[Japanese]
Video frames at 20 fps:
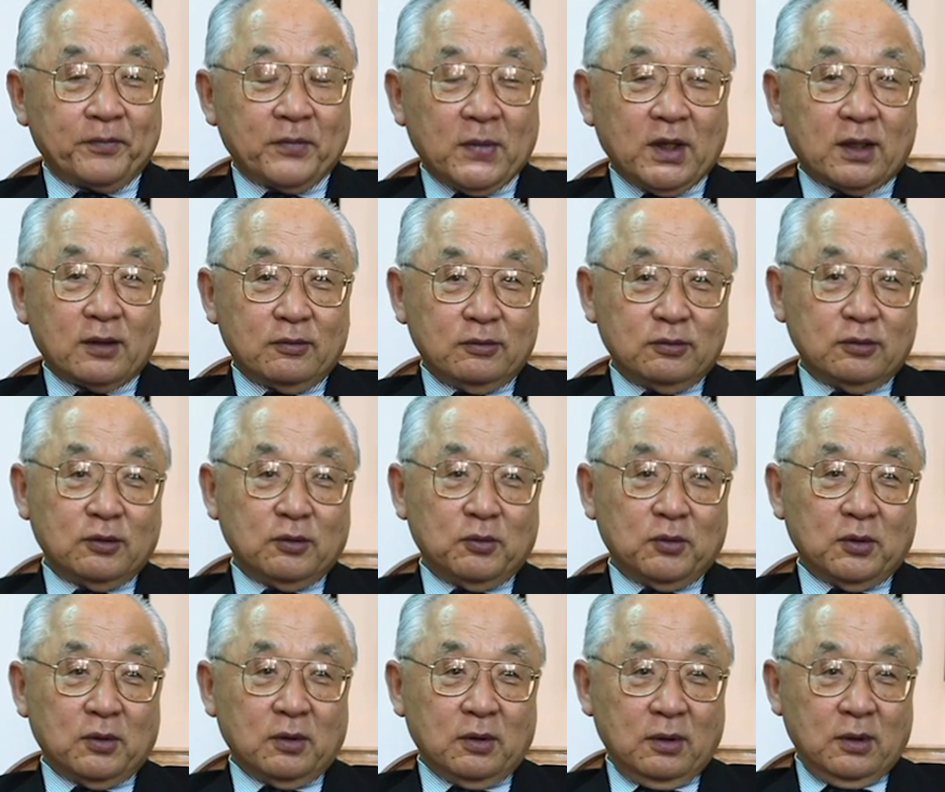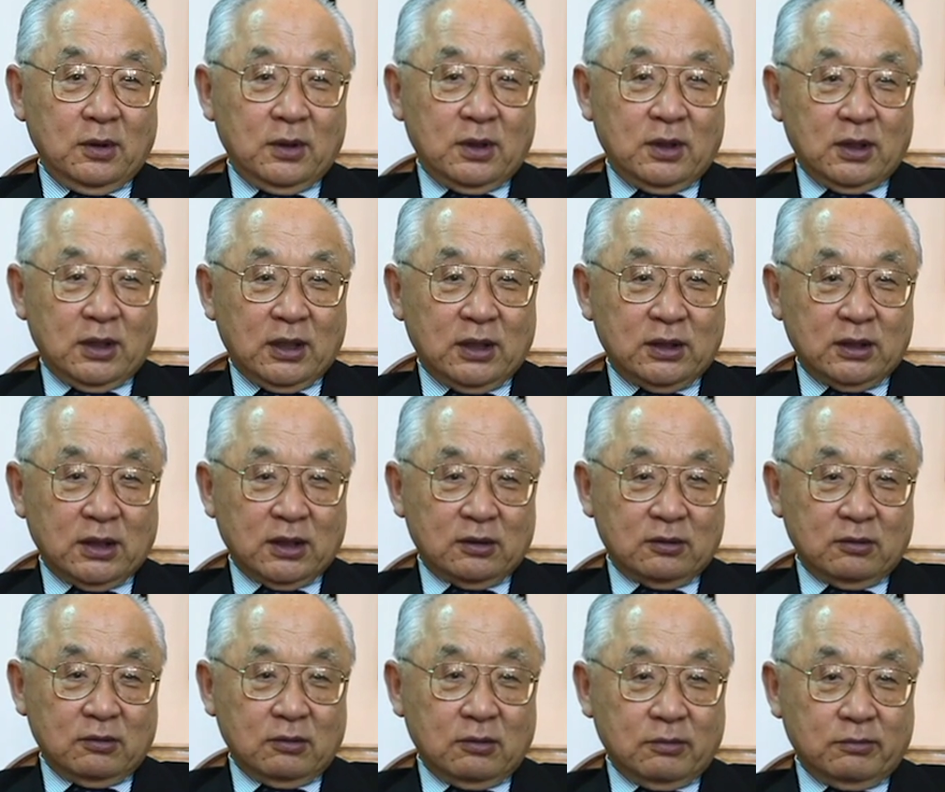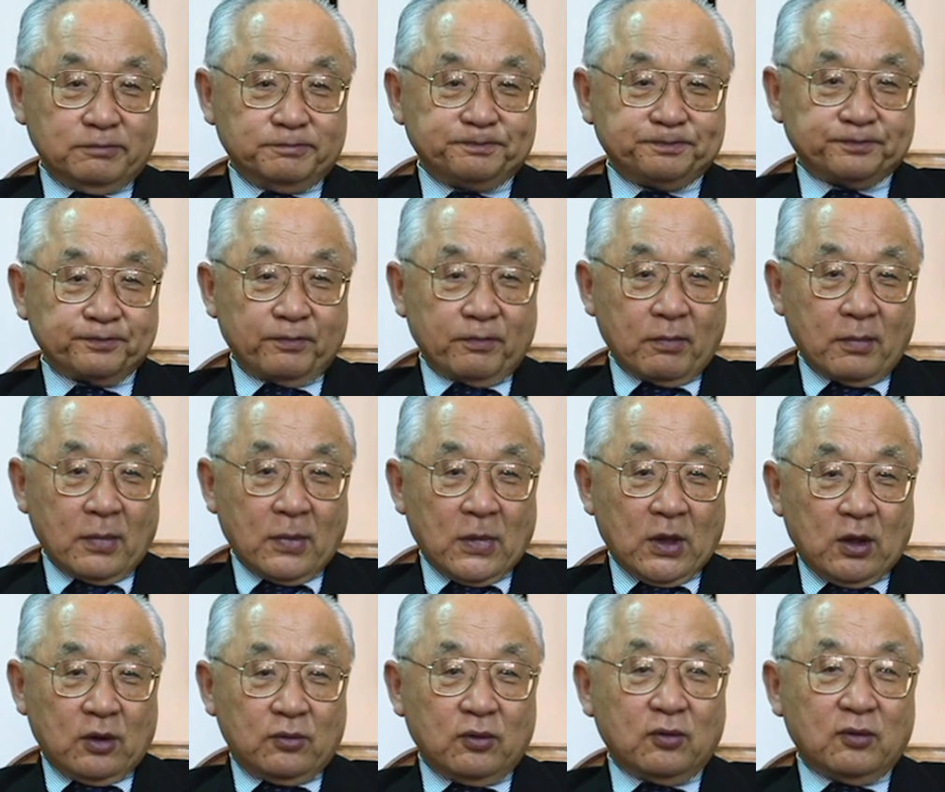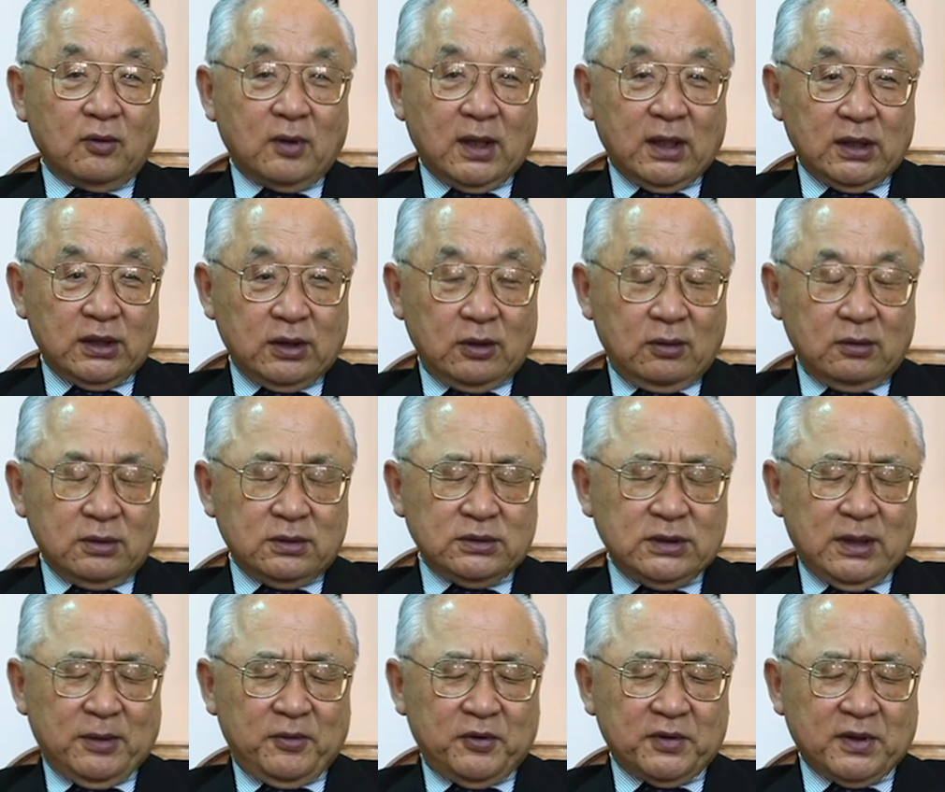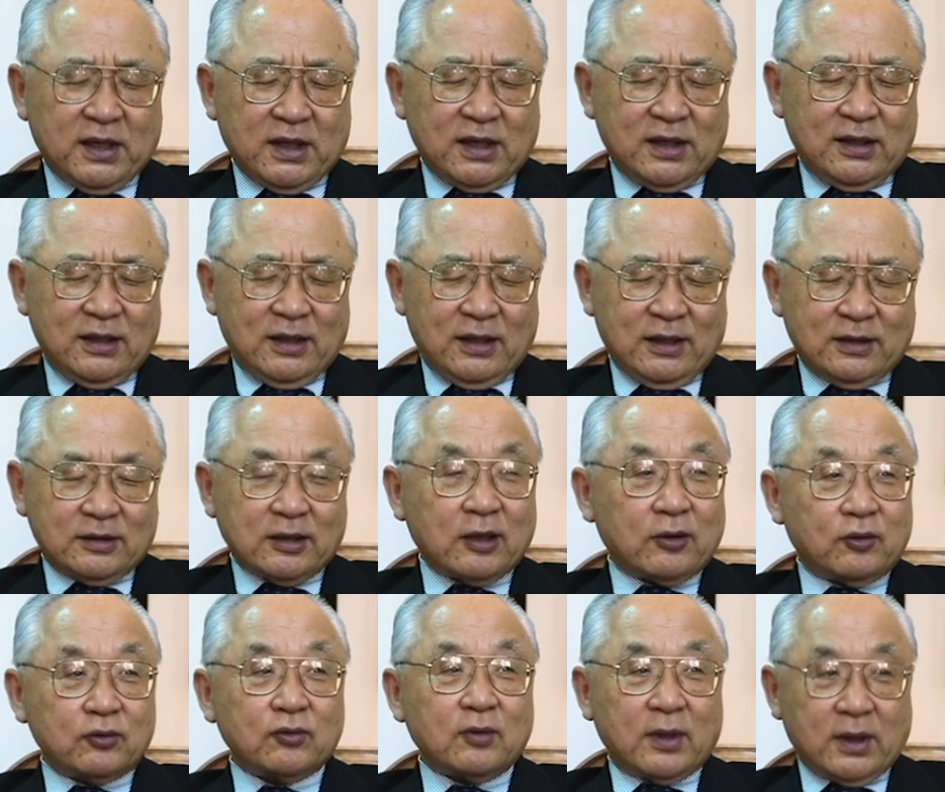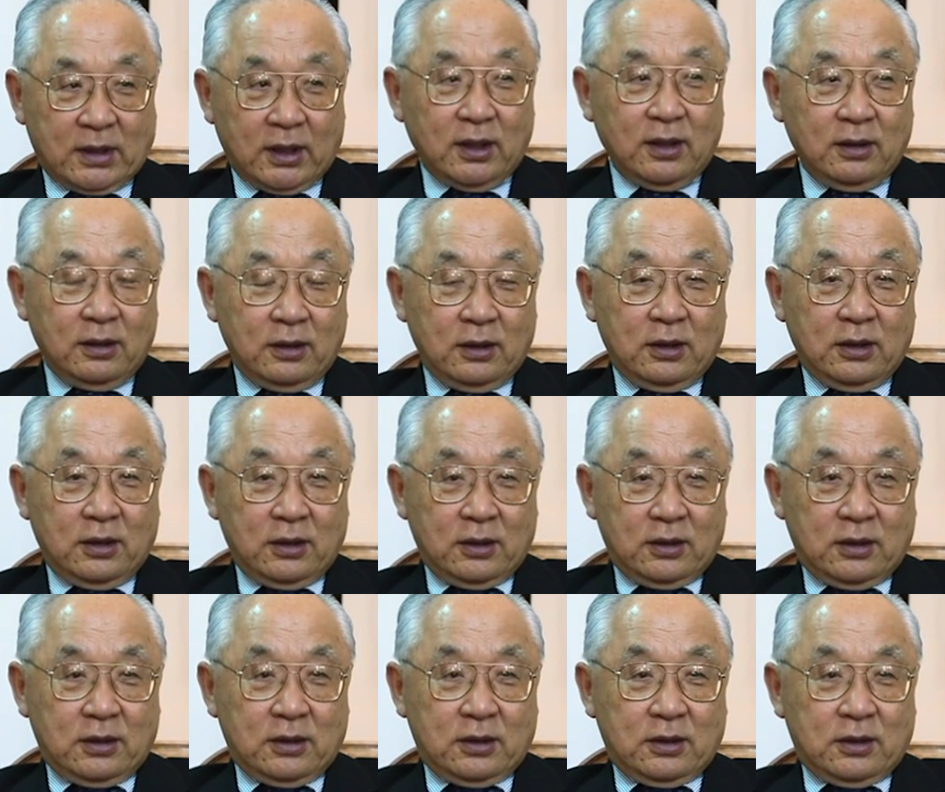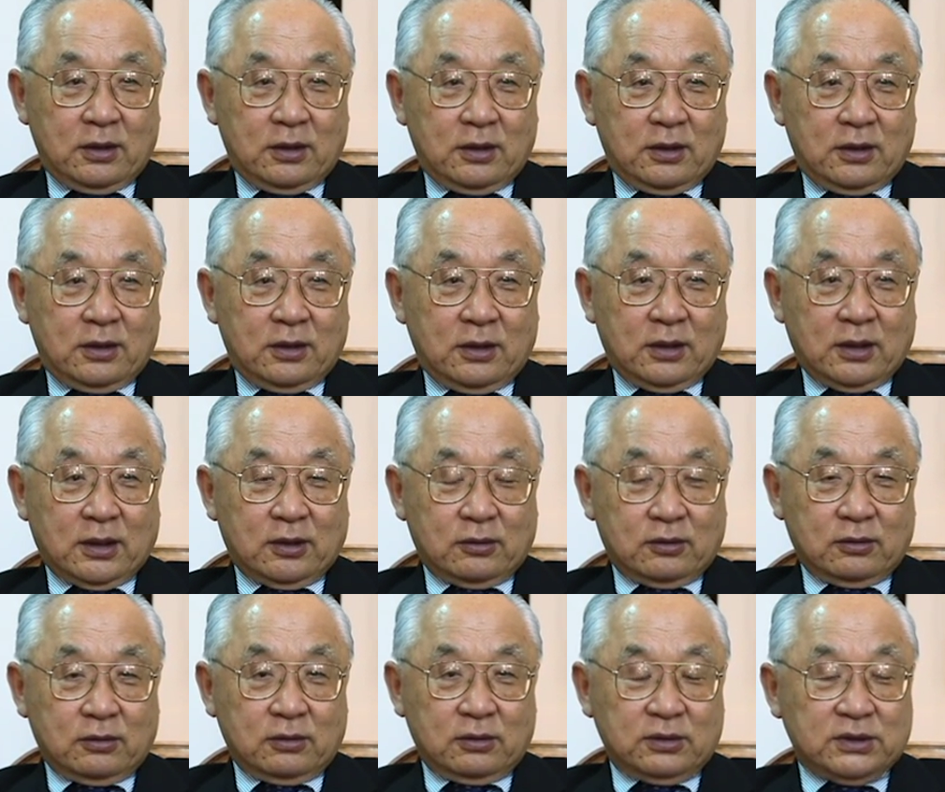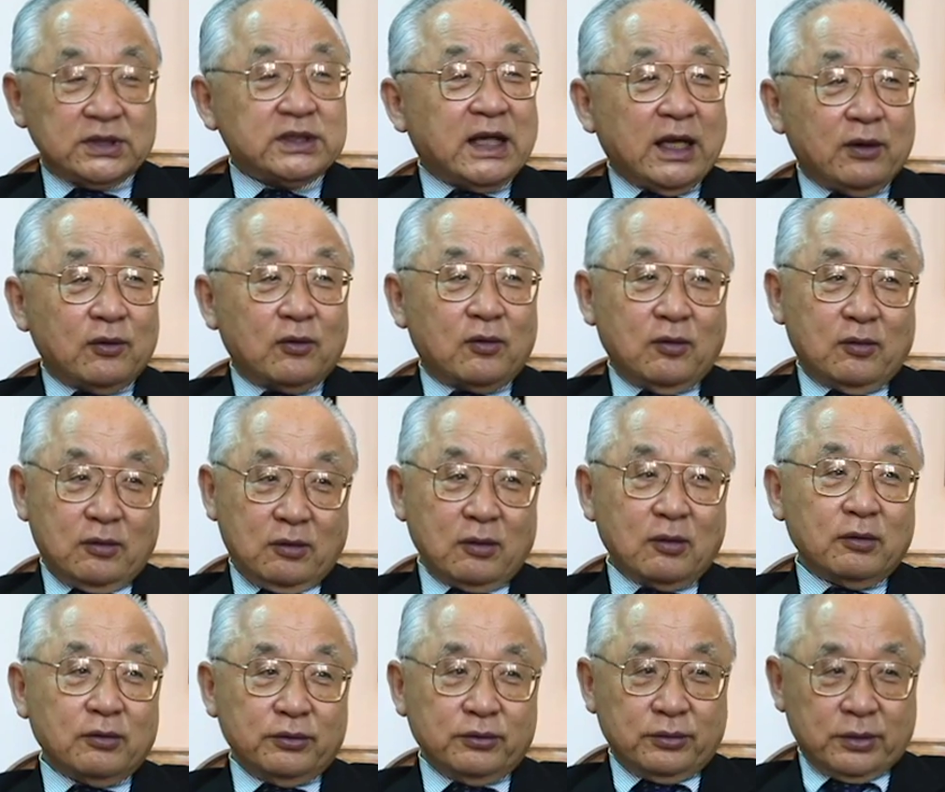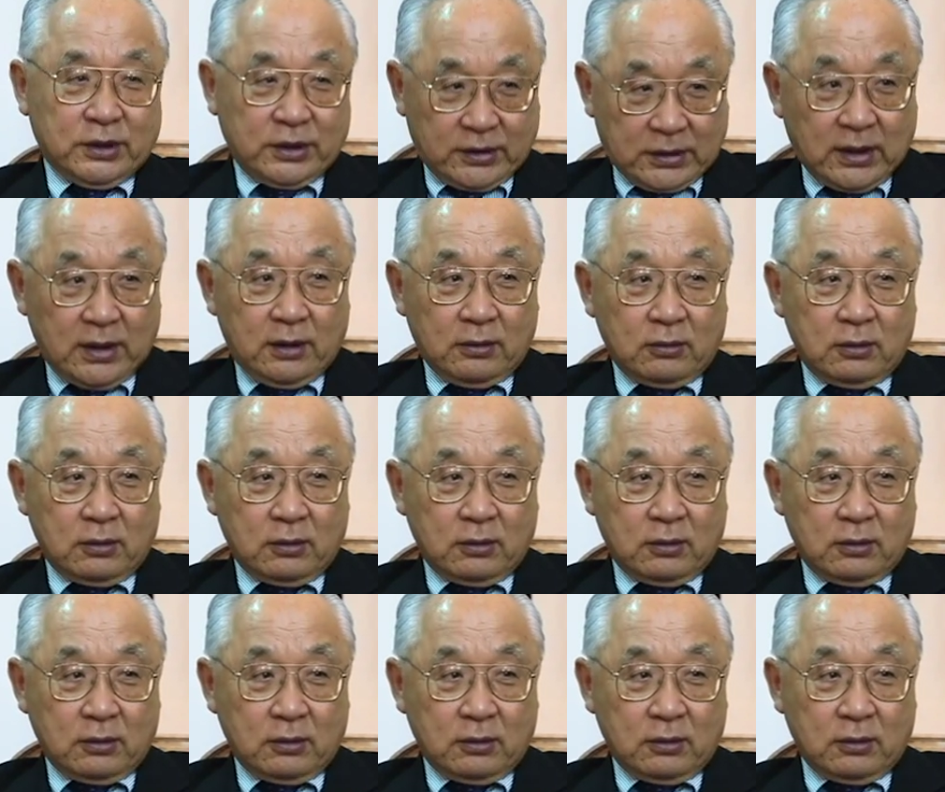だから今度もやはりあのそこから稲丸さんから習ったことはねあの利他の心を言うんですか